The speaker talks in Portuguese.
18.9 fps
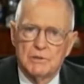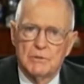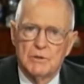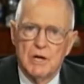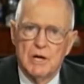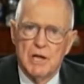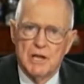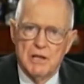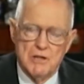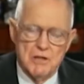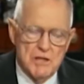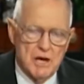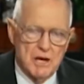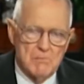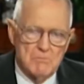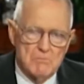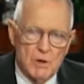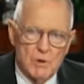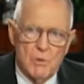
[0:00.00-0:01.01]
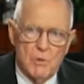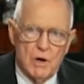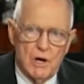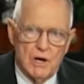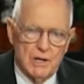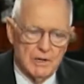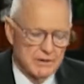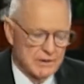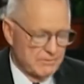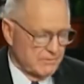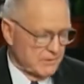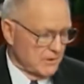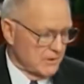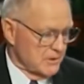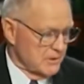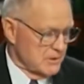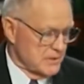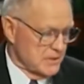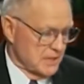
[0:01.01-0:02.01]
Então, número um, a
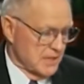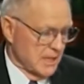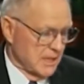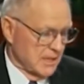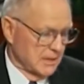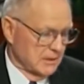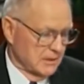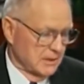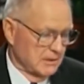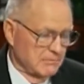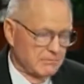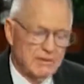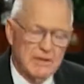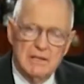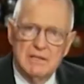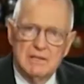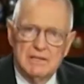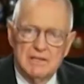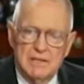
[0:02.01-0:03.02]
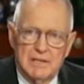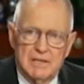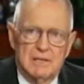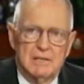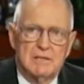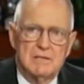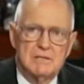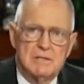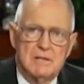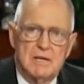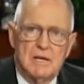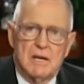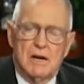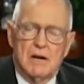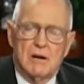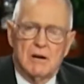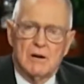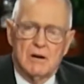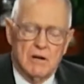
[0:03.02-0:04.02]
primeira coisa que a fé faz,
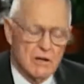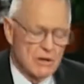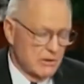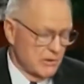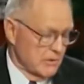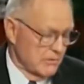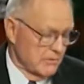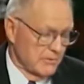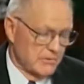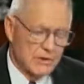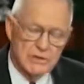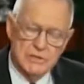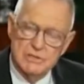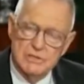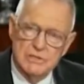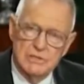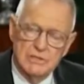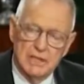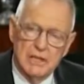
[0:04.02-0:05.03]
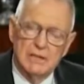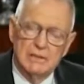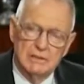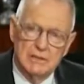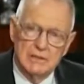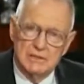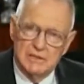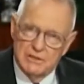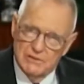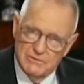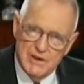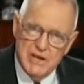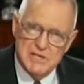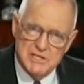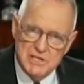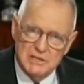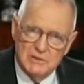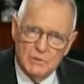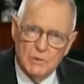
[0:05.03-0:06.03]
ou, ou a primeira coisa que confessar a
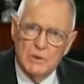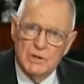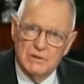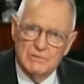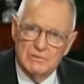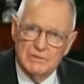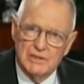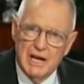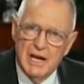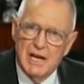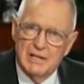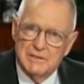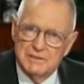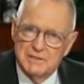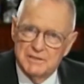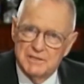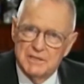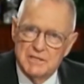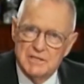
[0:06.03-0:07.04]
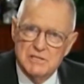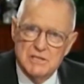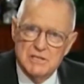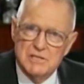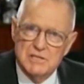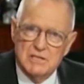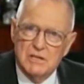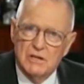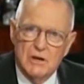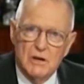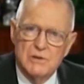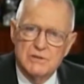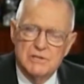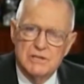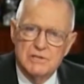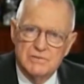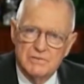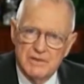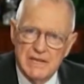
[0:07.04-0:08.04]
palavra de Deus faz, é fazer com que a
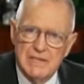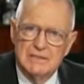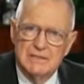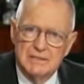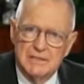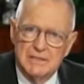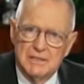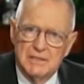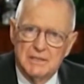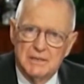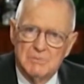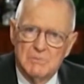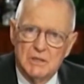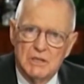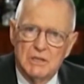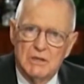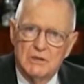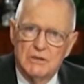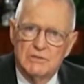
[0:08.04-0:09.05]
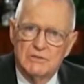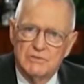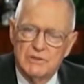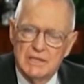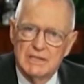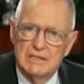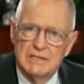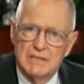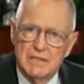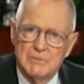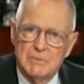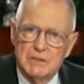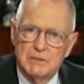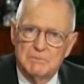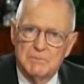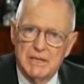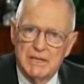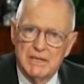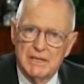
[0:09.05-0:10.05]
fé venha, porque a fé vem
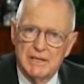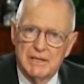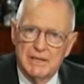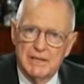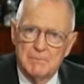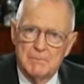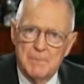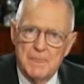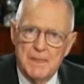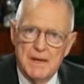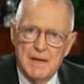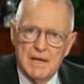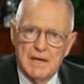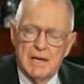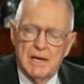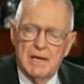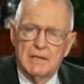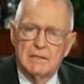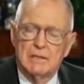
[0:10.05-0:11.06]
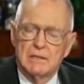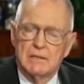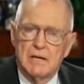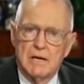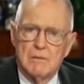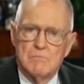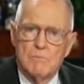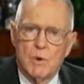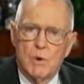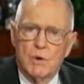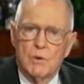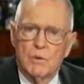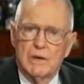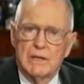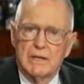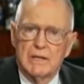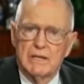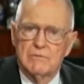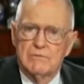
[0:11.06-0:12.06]
por ouvir. E virá mais
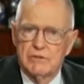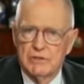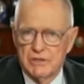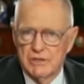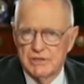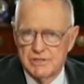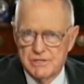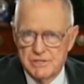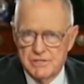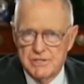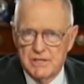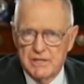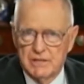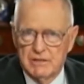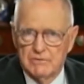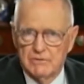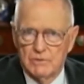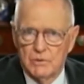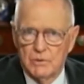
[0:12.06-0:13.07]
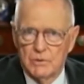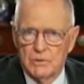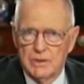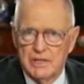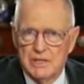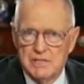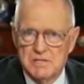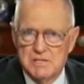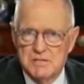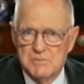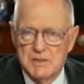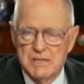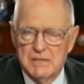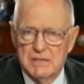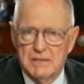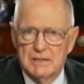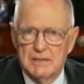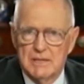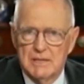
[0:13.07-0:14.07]
rápido se você ouvir a si mesmo citando,
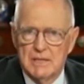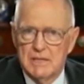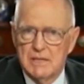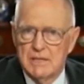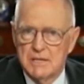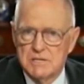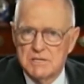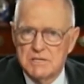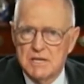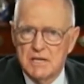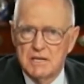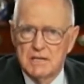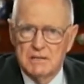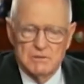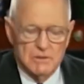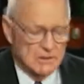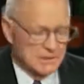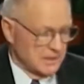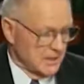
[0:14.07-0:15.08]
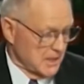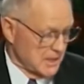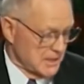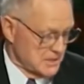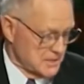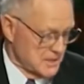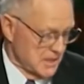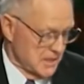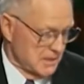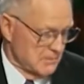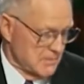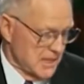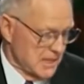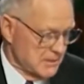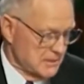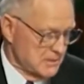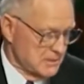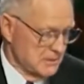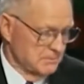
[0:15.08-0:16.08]
falando, dizendo o que Deus diz a
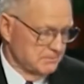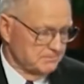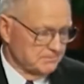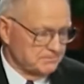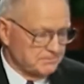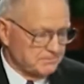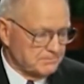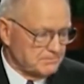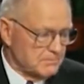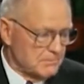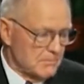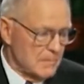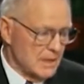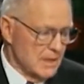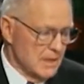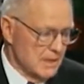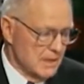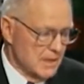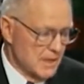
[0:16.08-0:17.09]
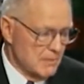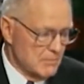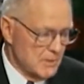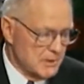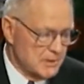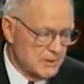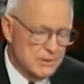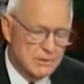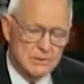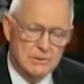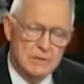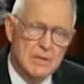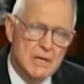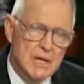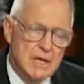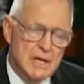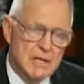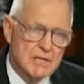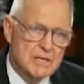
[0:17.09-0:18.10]
seu respeito. Então, número
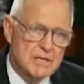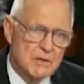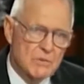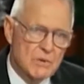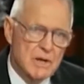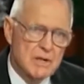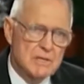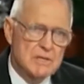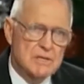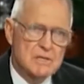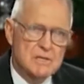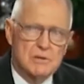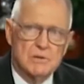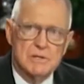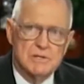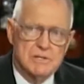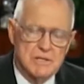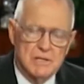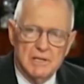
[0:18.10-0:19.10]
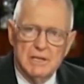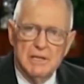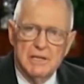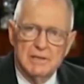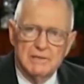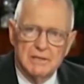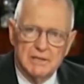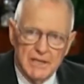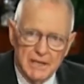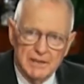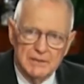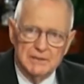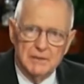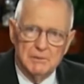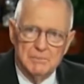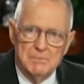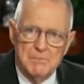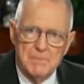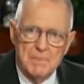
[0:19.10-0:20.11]
2, confissão é como se planta uma semente
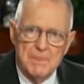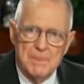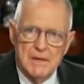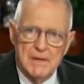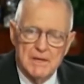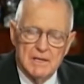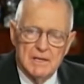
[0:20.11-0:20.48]
no reino?